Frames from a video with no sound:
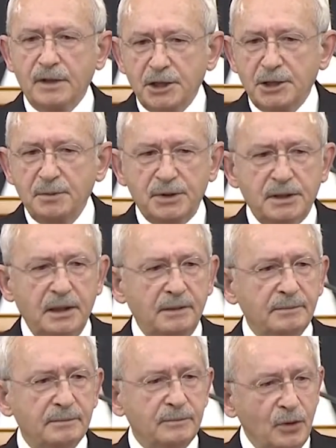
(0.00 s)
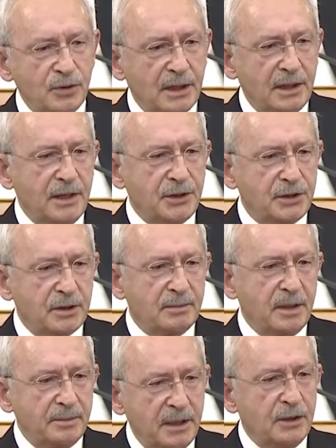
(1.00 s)
Geçmişte
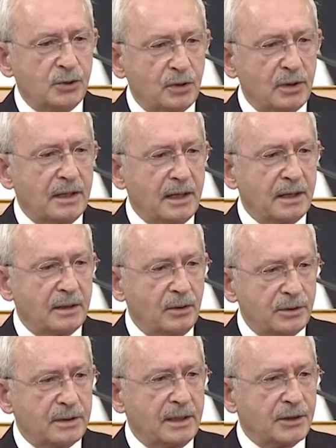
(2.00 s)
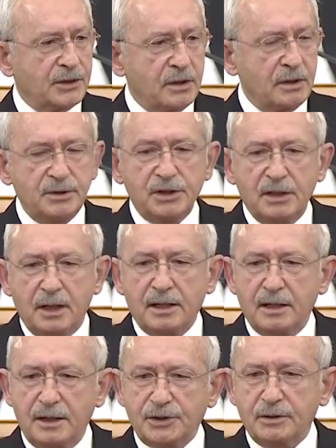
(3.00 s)
özelleştirme belli sürelerle özelleştirilmiş,
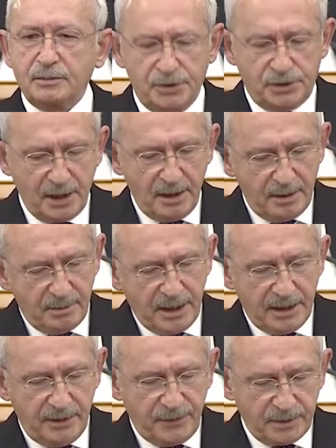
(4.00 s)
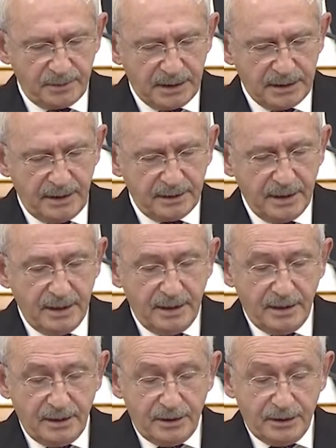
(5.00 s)
ihale açılmış belli firmalar
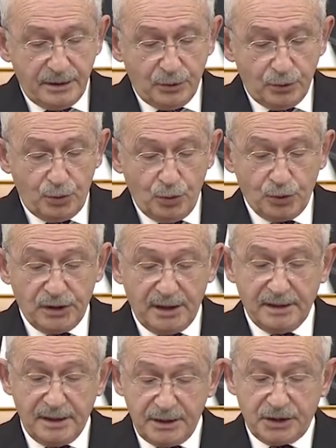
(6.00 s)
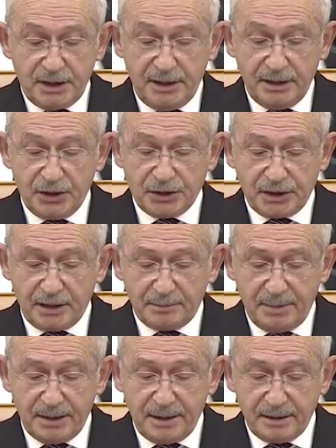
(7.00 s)
Türkiye denizcilik
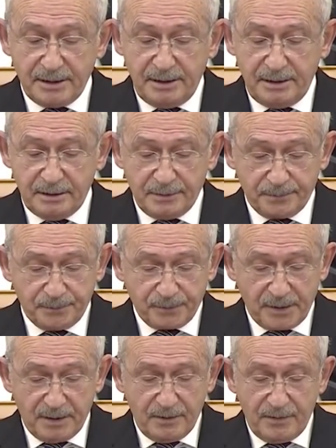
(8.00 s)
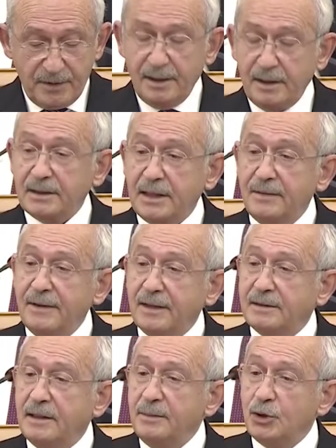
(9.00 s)
işletmelerinin ve
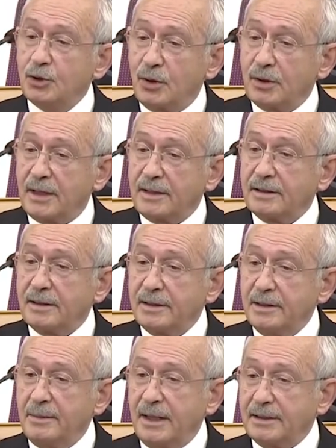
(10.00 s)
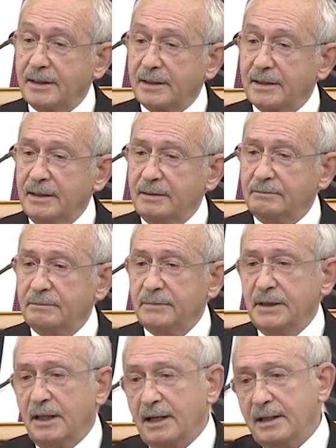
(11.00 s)
devlet demir yollarının limanlarını
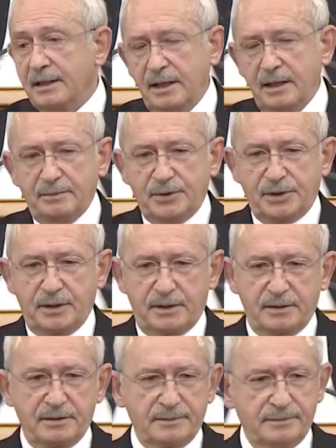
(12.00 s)
ihaleyle almışlar.